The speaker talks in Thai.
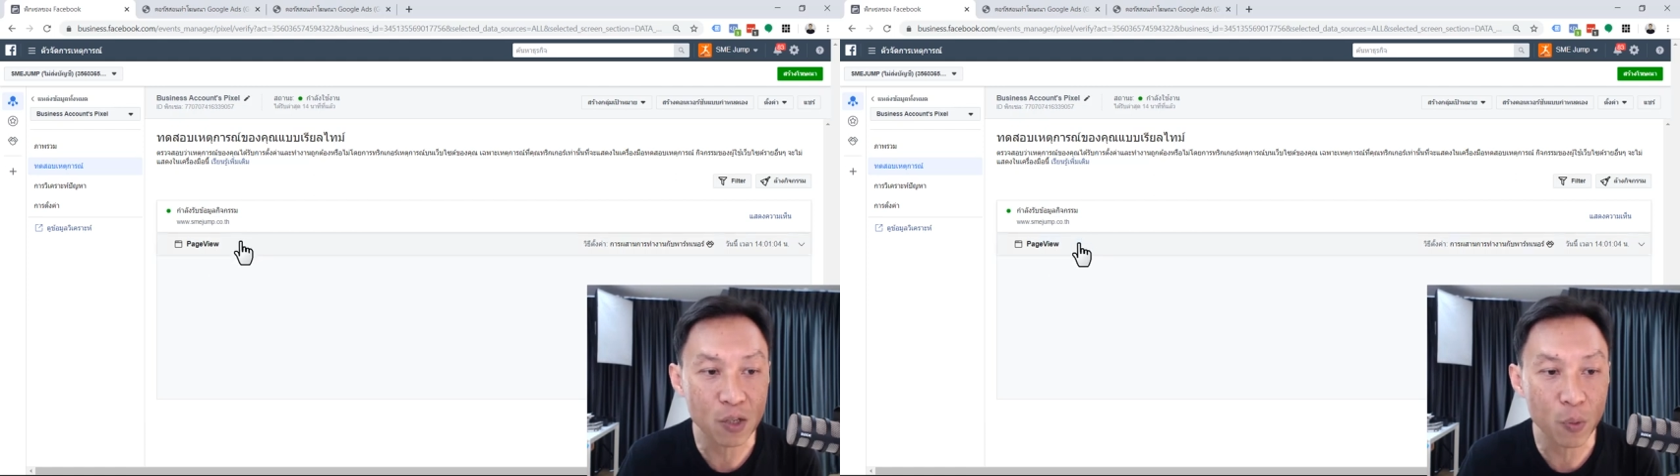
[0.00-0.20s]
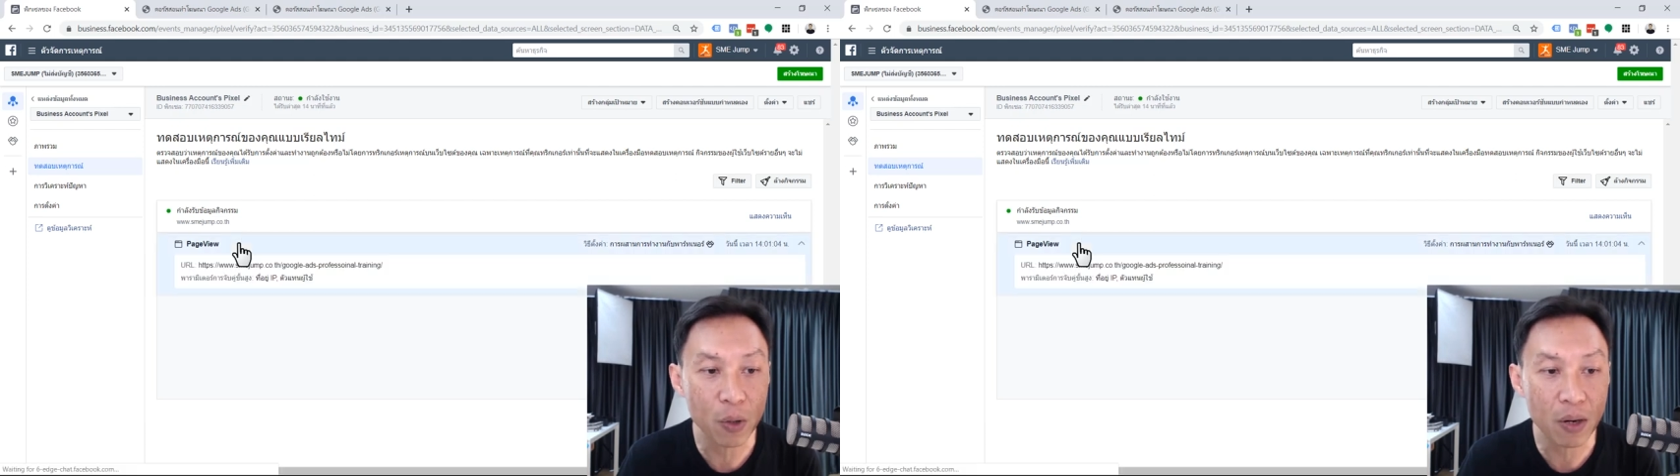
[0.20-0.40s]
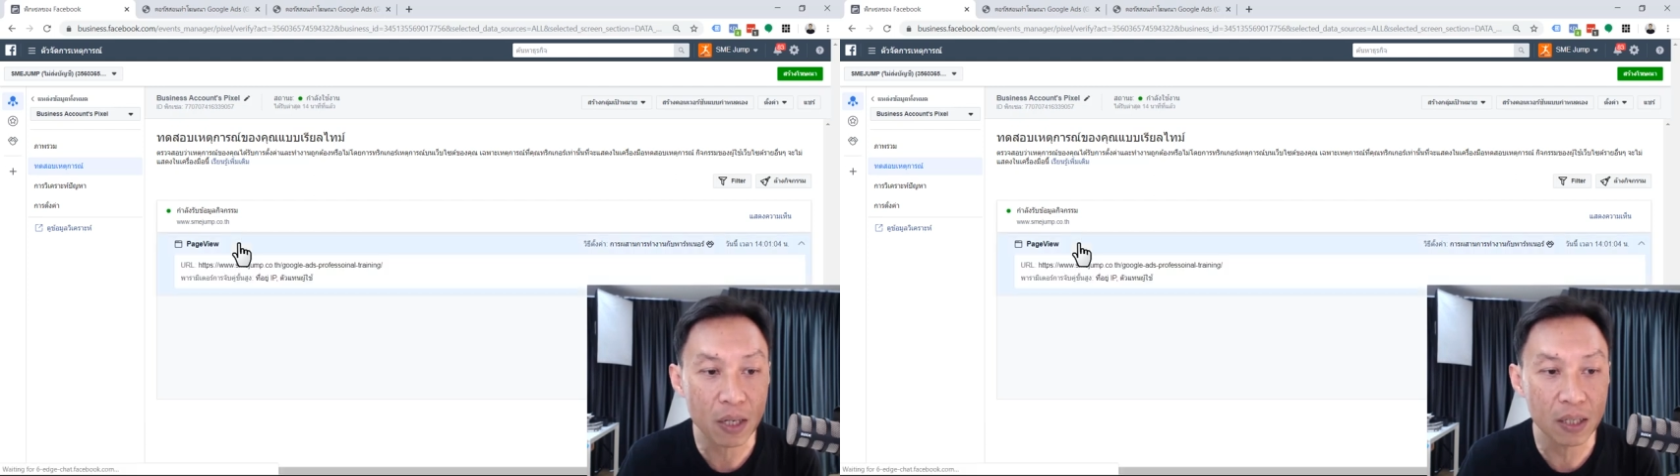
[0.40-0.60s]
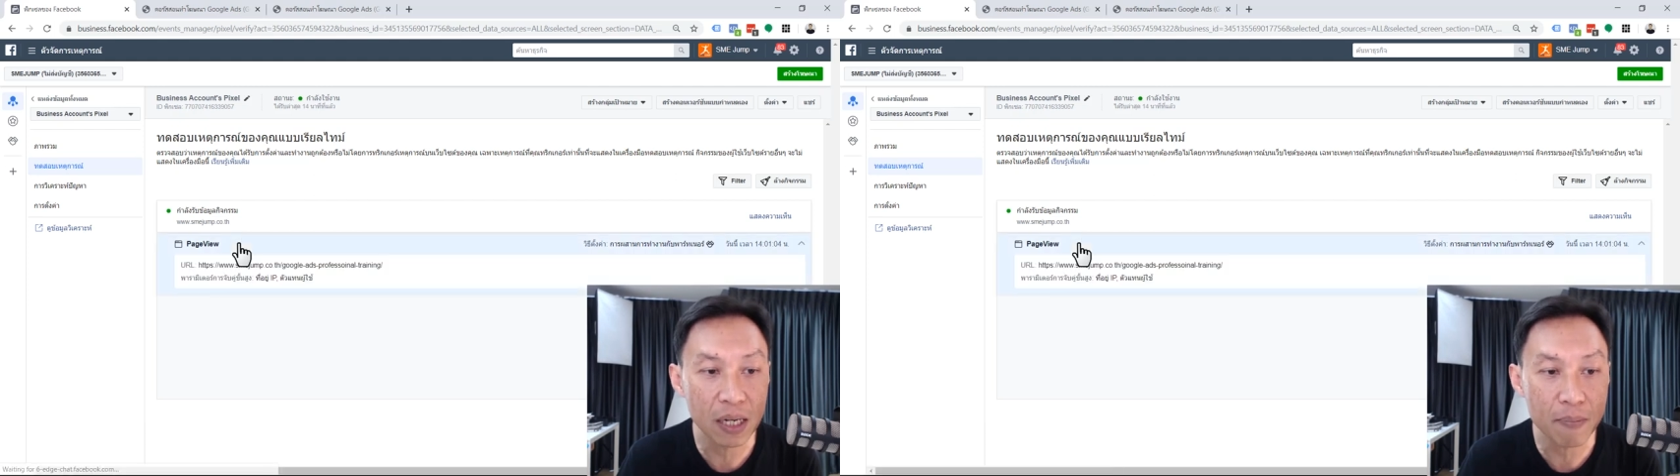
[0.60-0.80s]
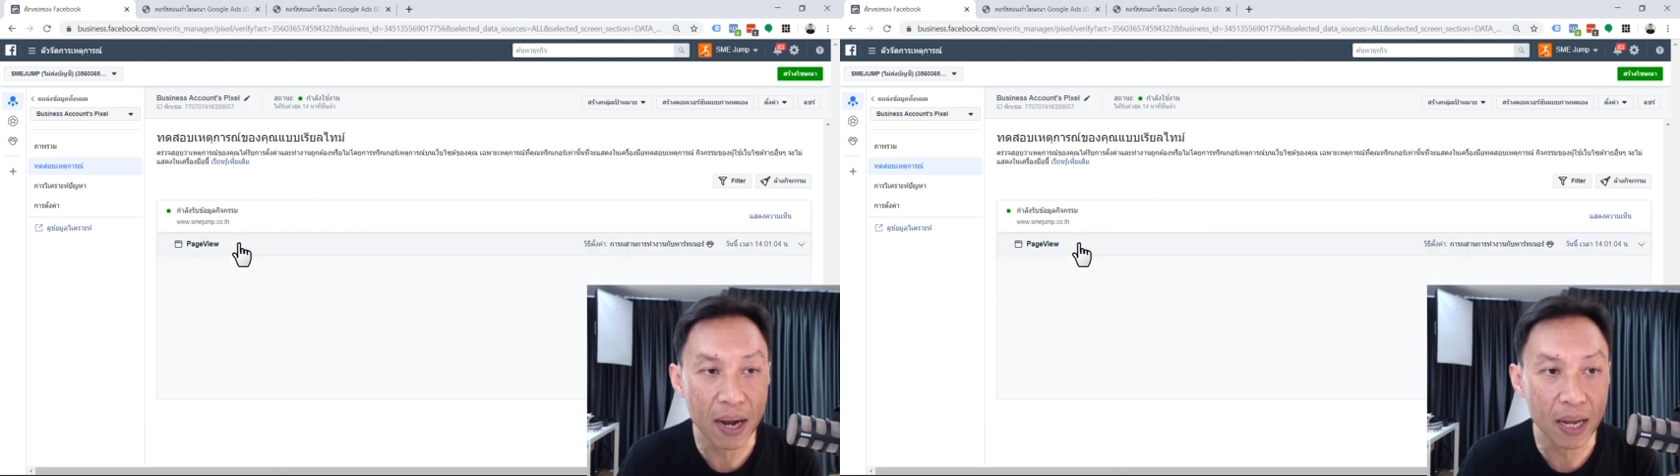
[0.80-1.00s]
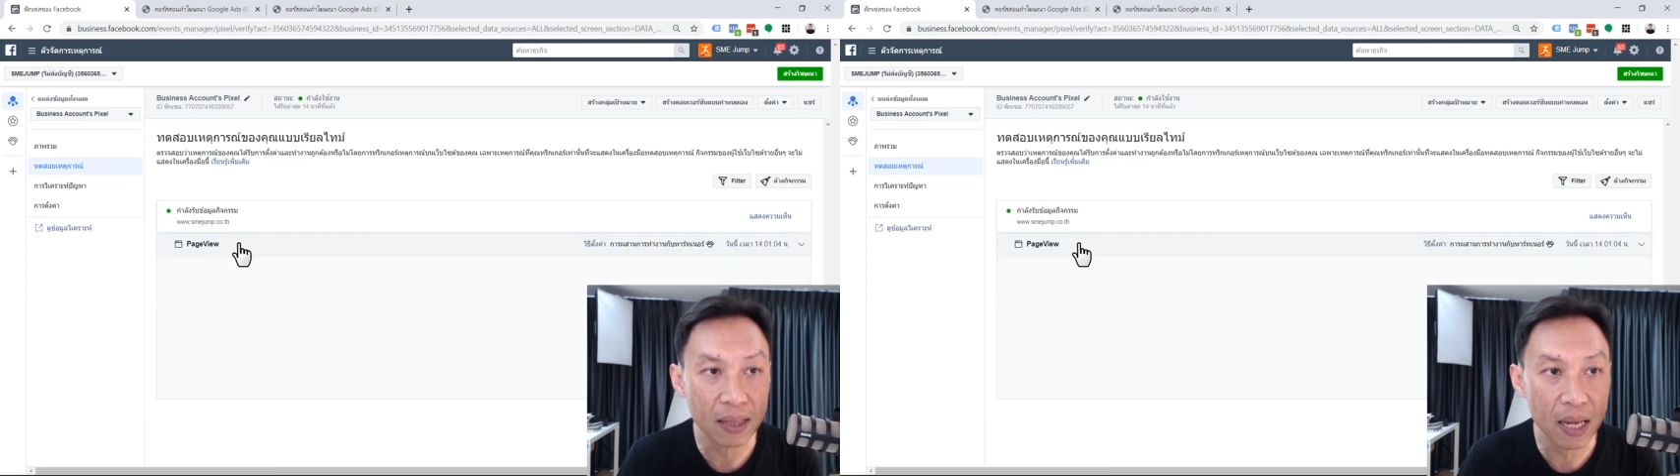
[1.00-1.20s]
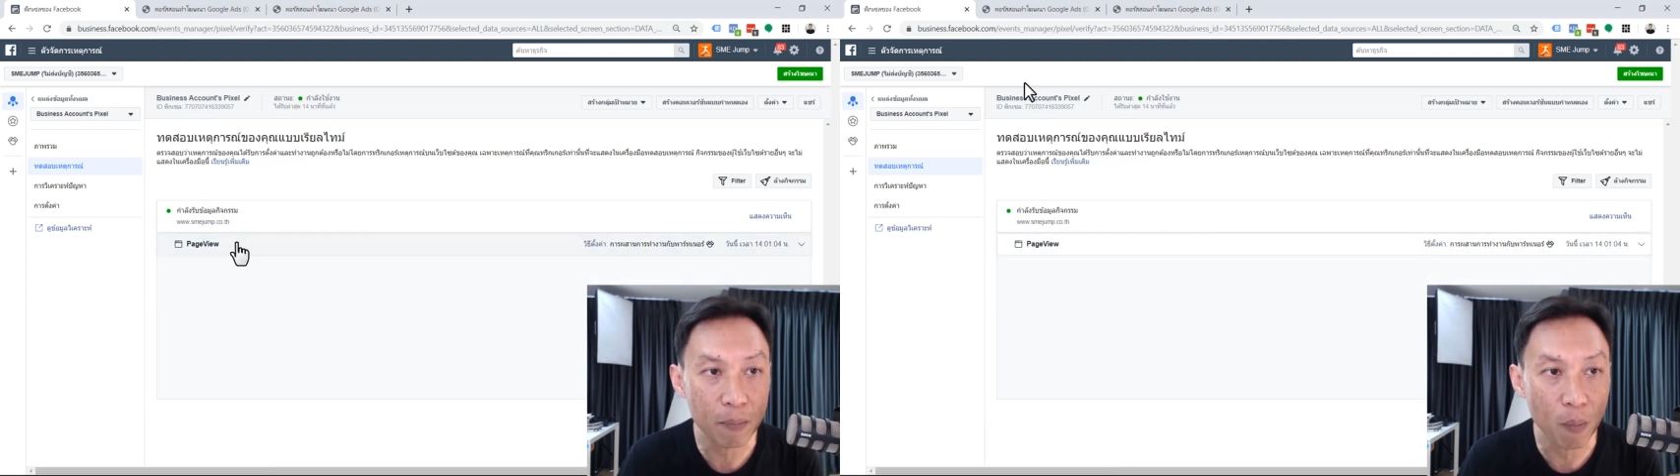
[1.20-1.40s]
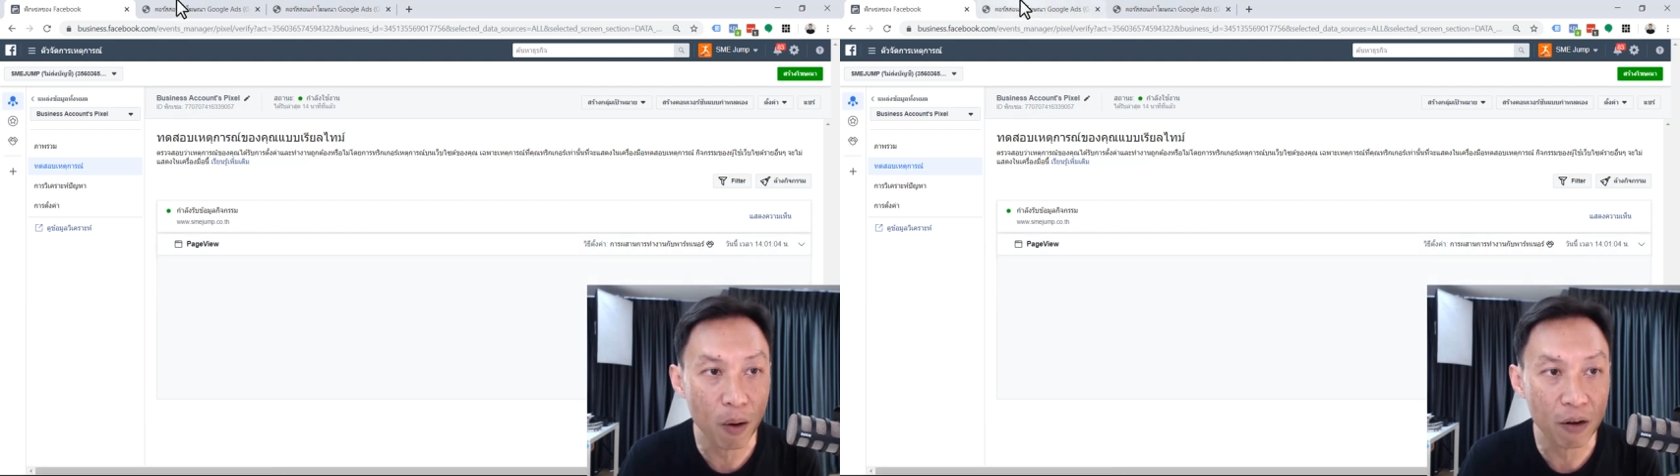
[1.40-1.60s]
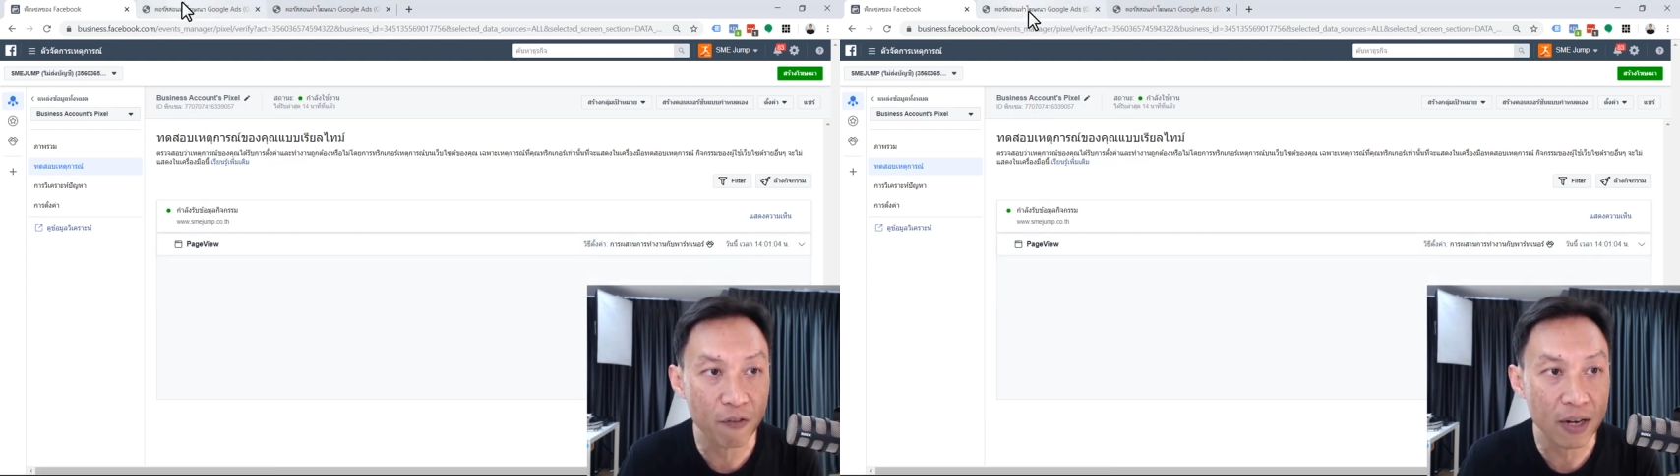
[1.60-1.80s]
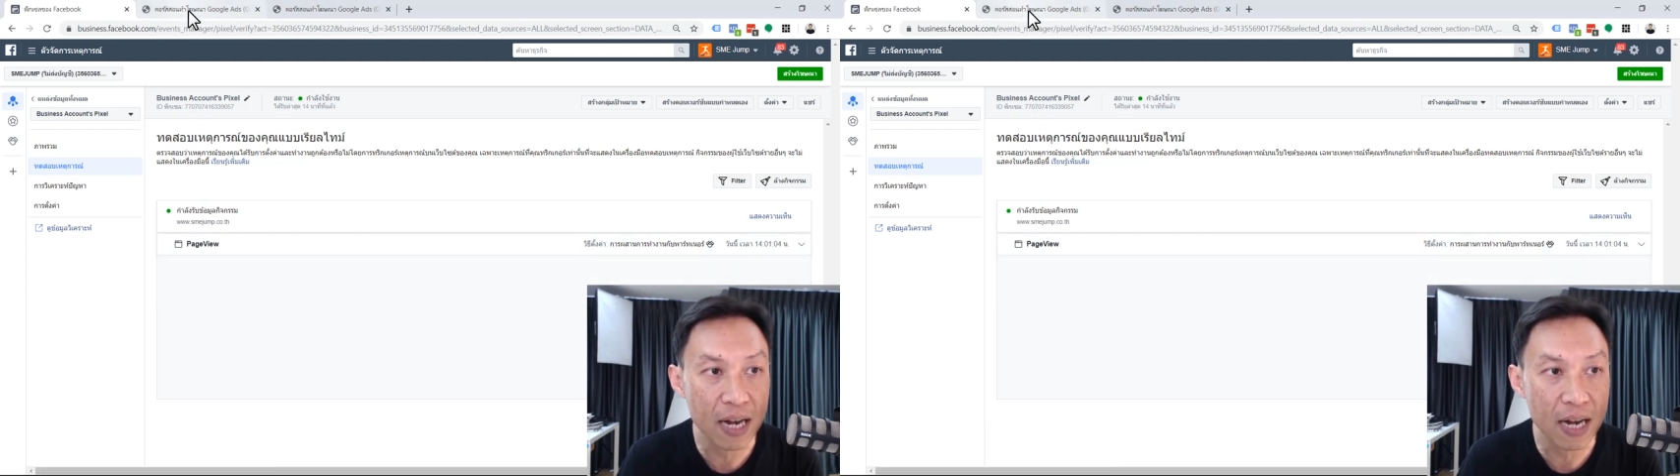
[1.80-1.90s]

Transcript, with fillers: จวิวก็คือรีมาร์เก็ตติ้งผมลองรีเฟรช